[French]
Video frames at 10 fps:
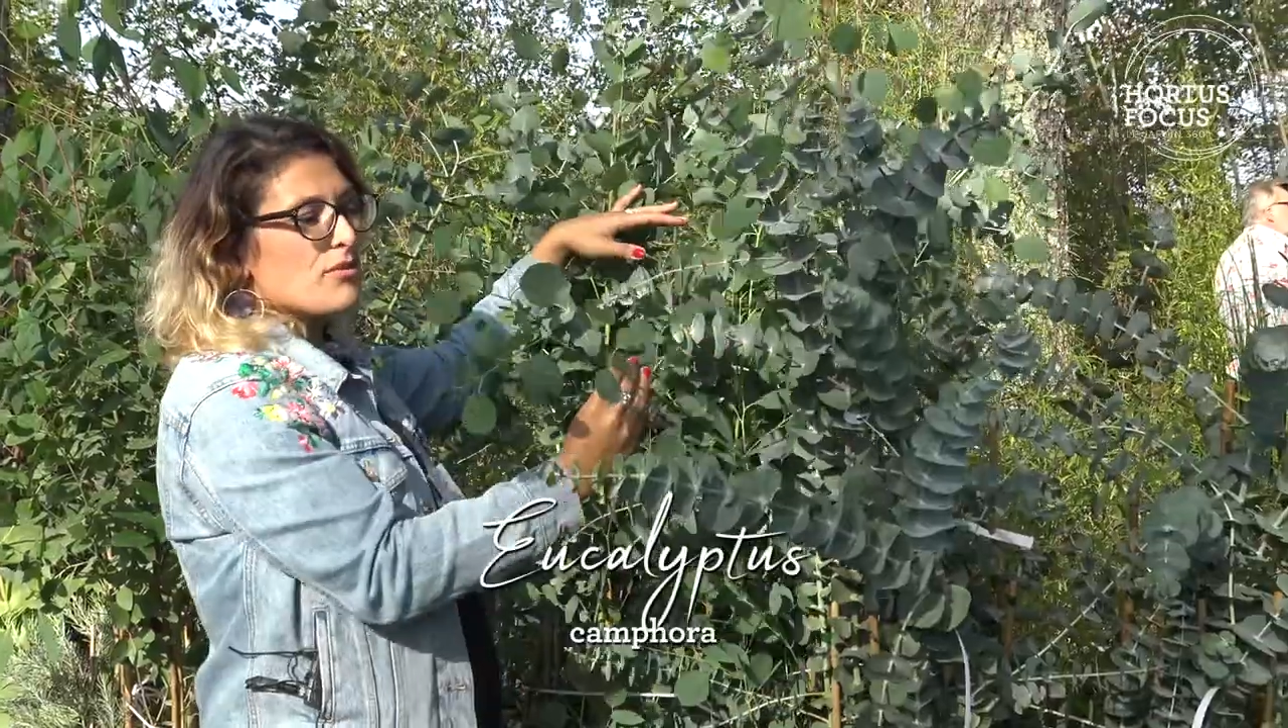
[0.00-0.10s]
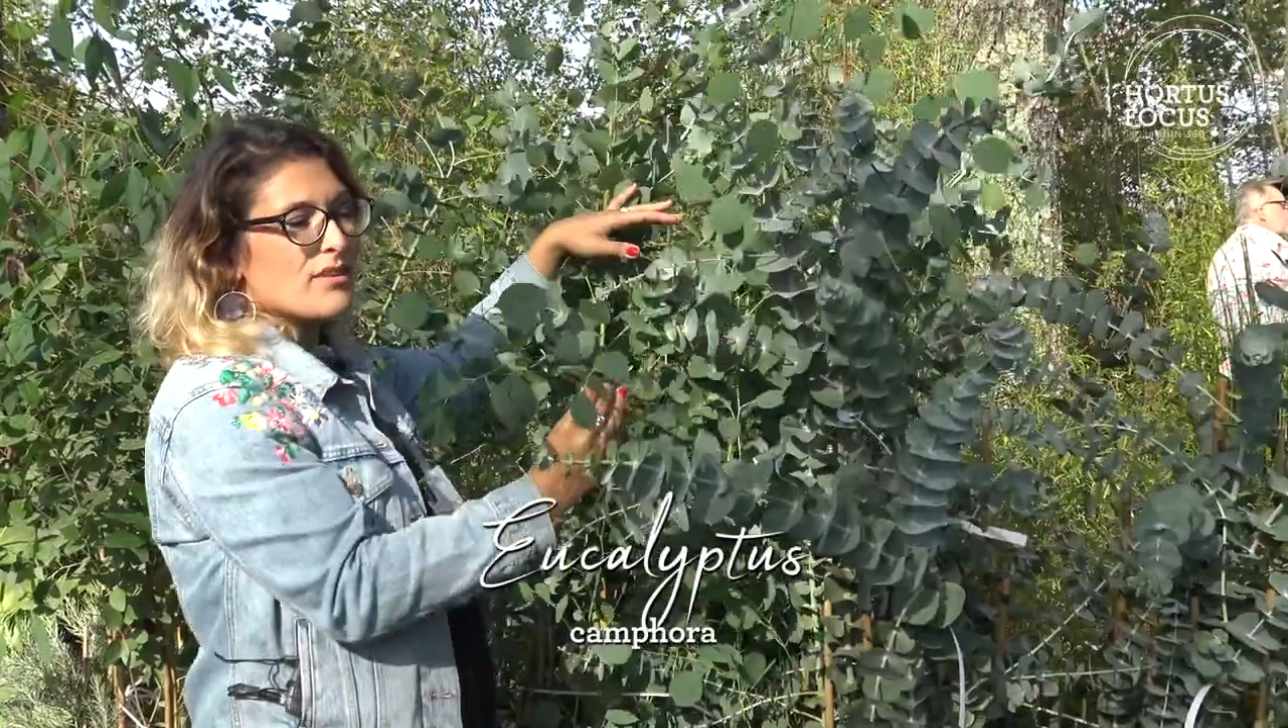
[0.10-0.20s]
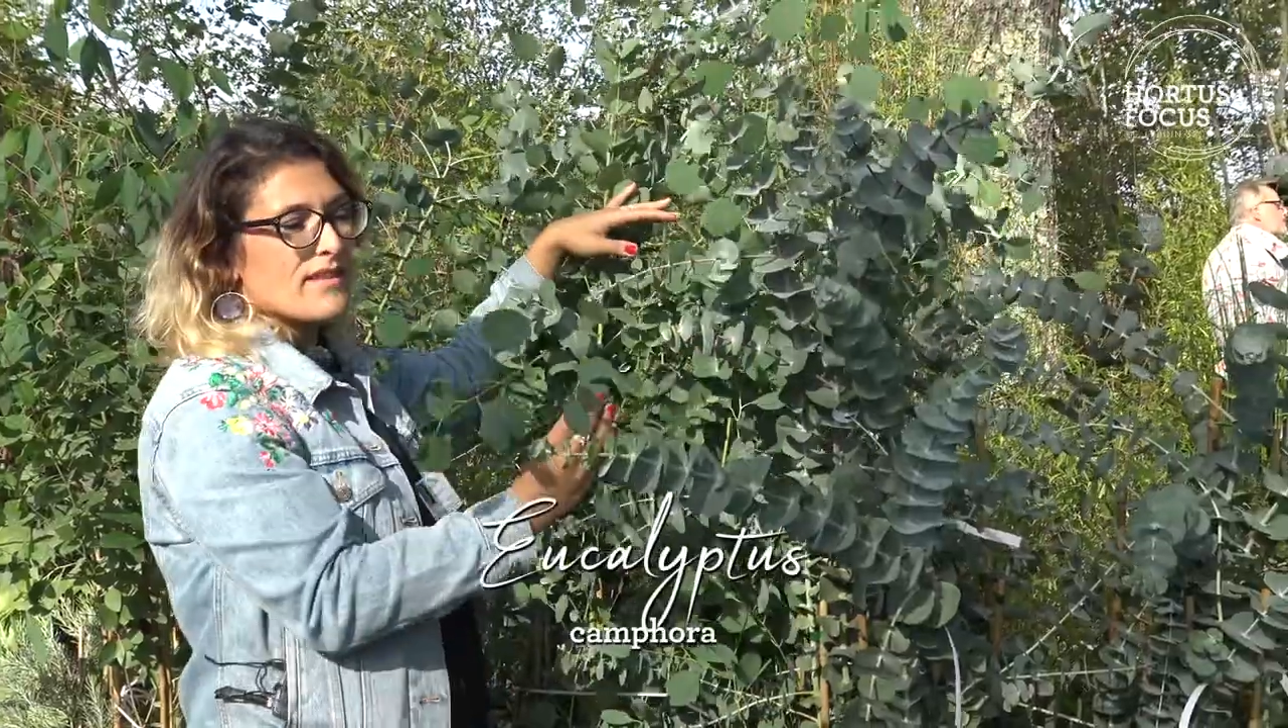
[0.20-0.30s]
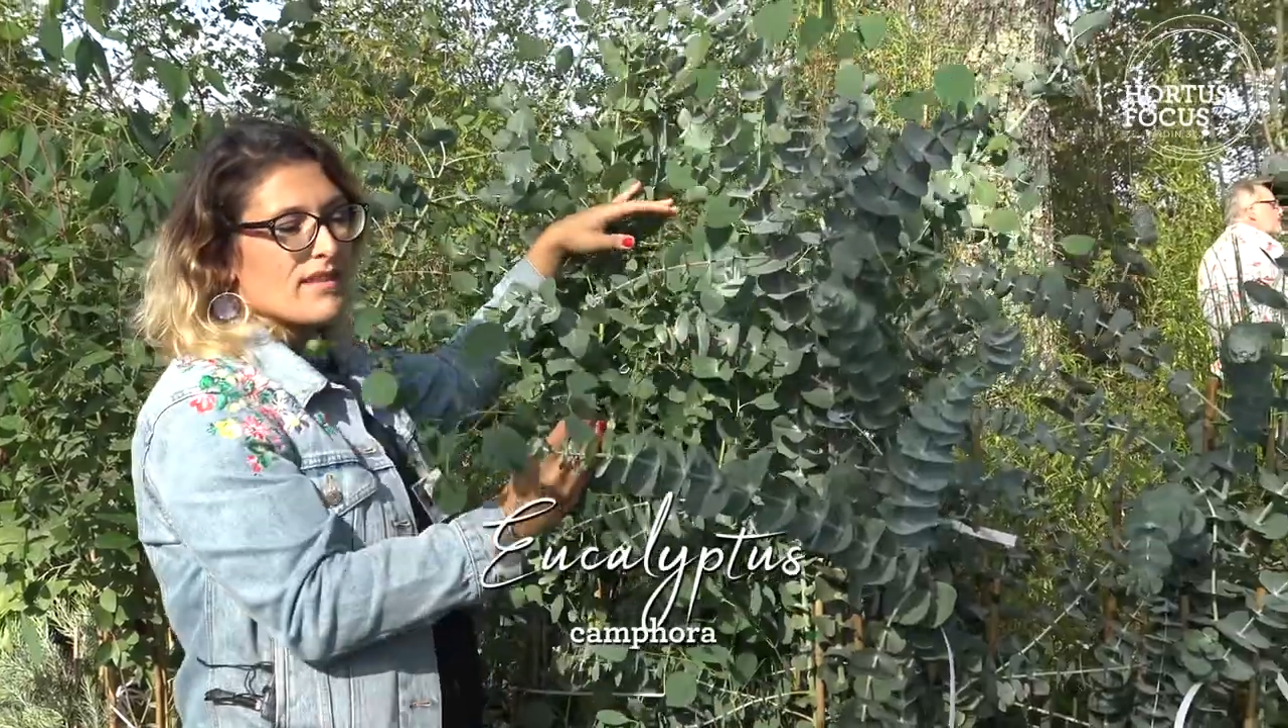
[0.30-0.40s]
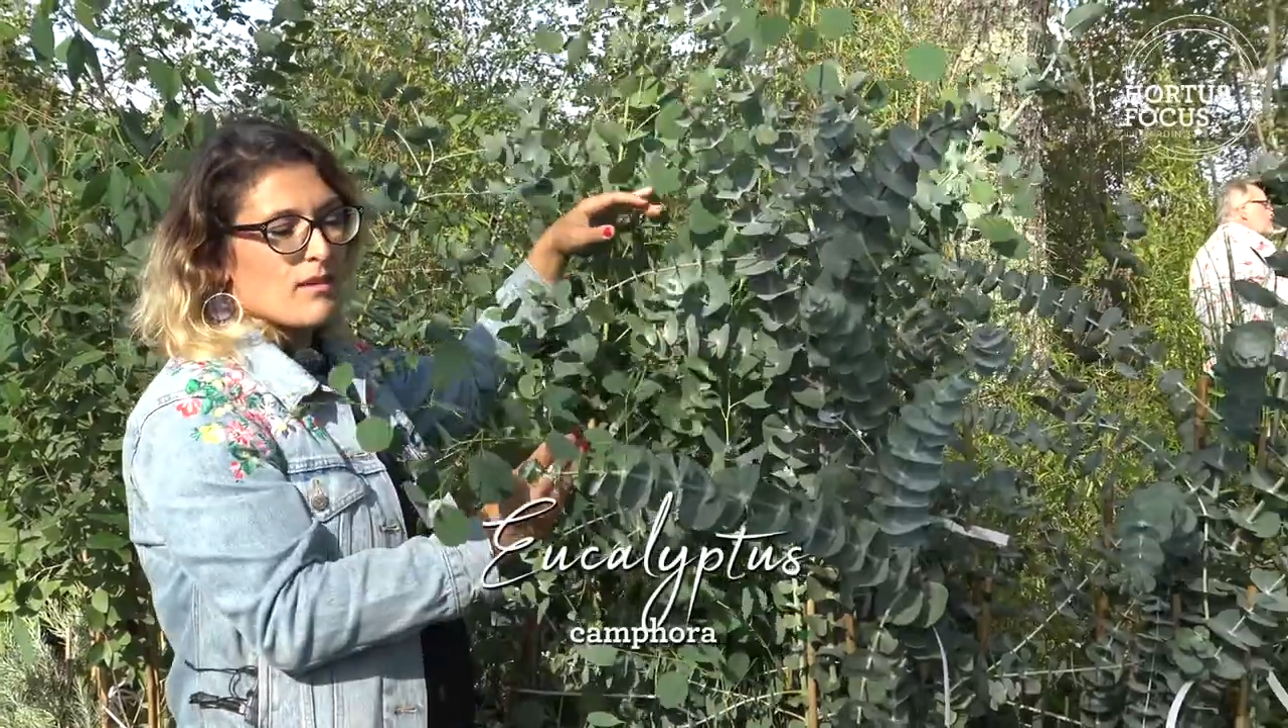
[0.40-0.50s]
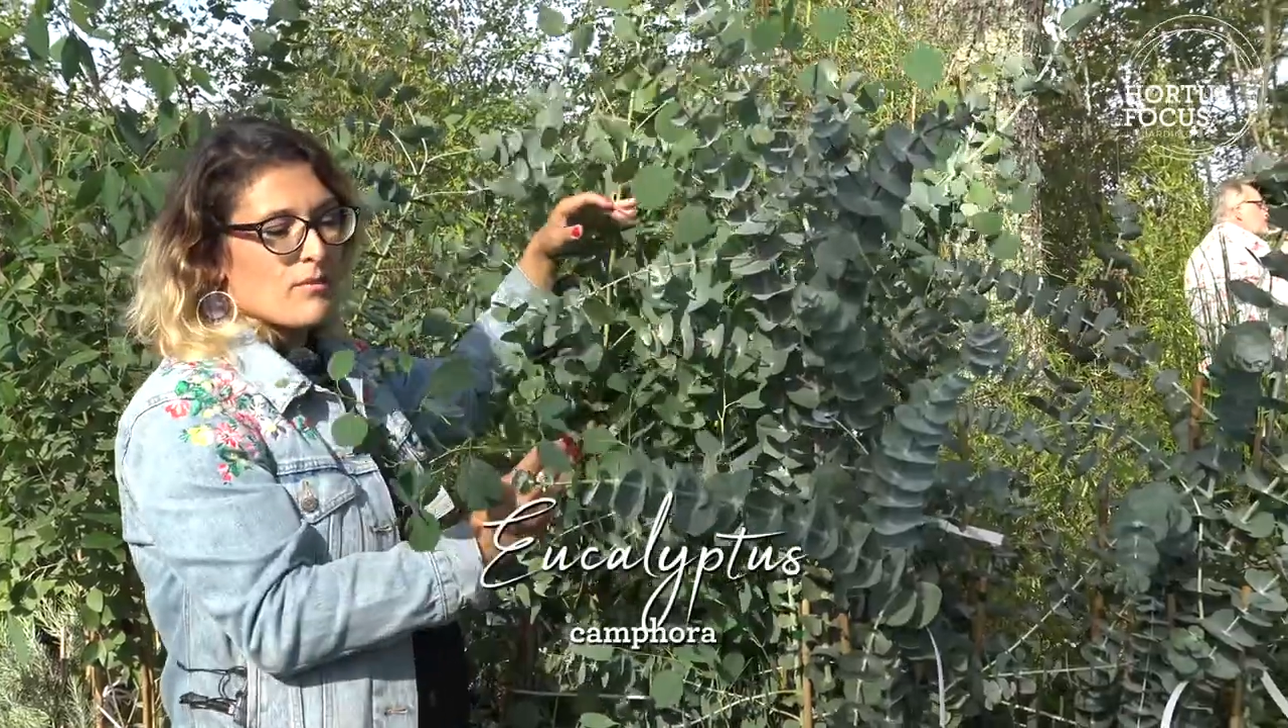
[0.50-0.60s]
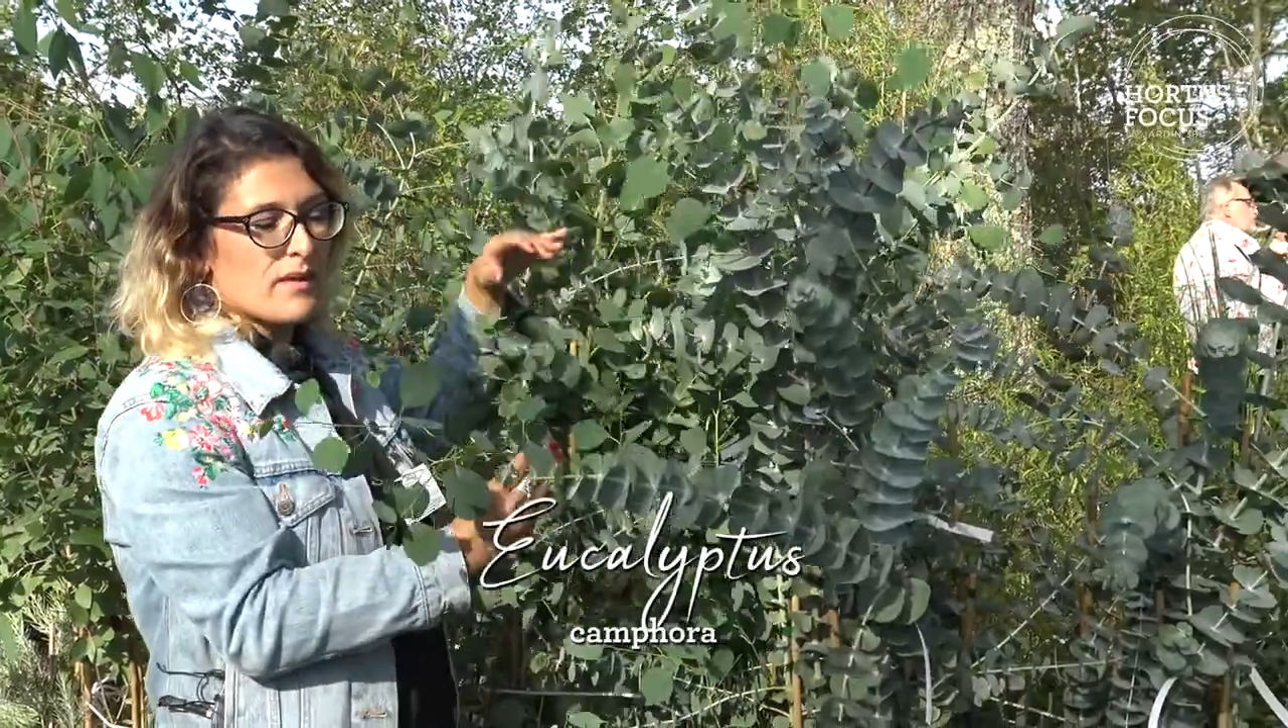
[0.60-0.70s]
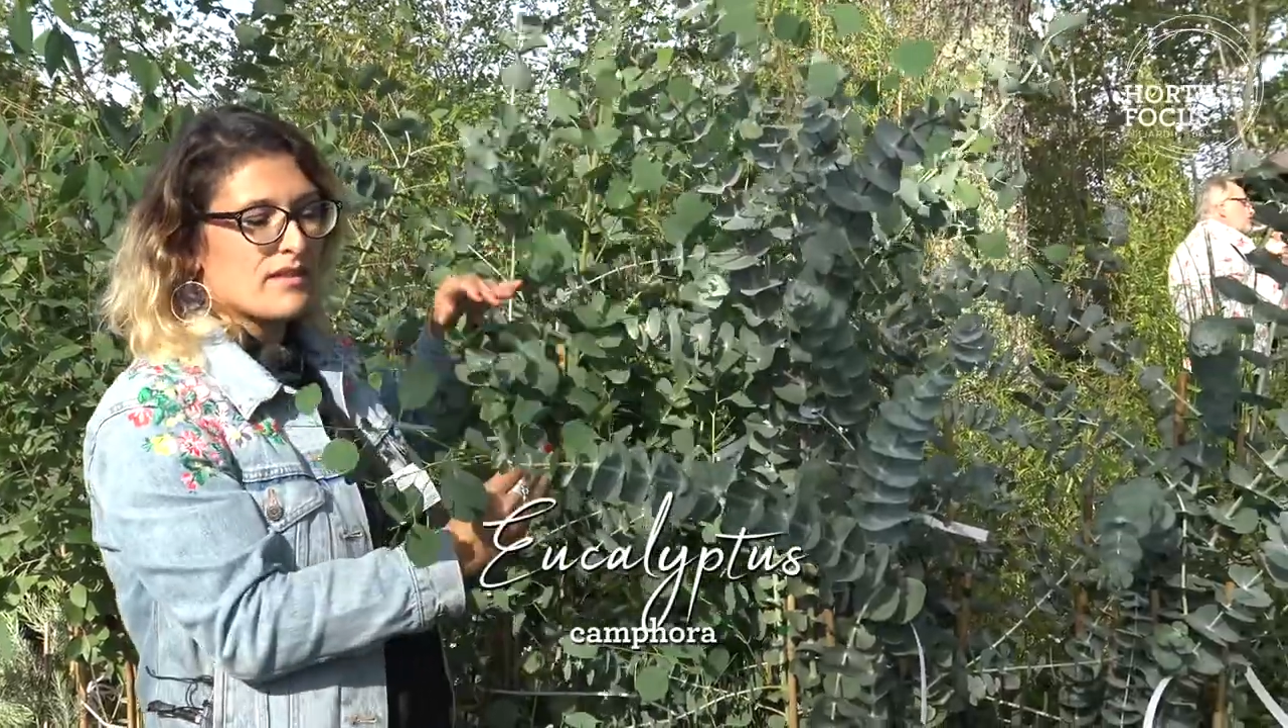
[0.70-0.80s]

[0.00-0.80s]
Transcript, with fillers: lui est également